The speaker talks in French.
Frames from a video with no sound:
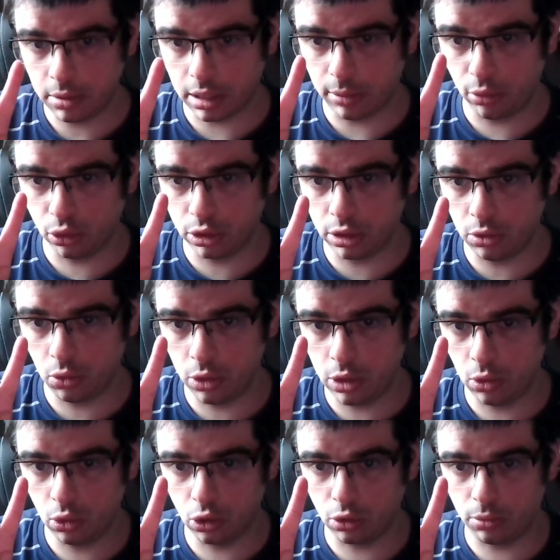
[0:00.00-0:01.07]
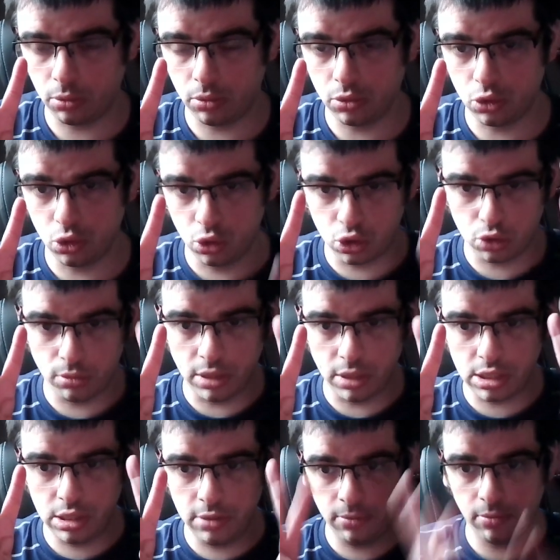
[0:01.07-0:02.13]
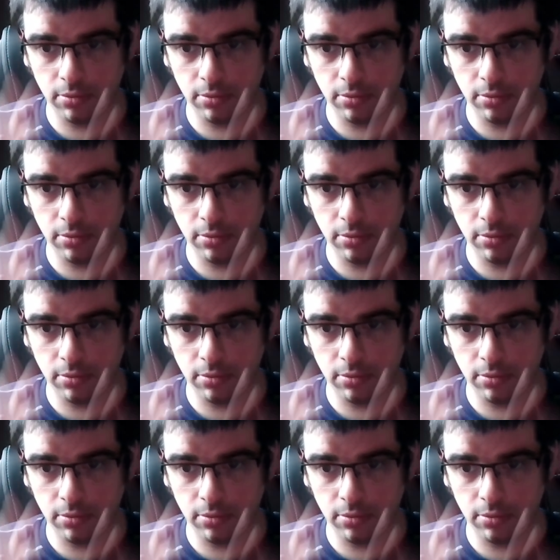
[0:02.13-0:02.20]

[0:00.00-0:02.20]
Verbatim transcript: répondez oui ou non. Tchuss, merci.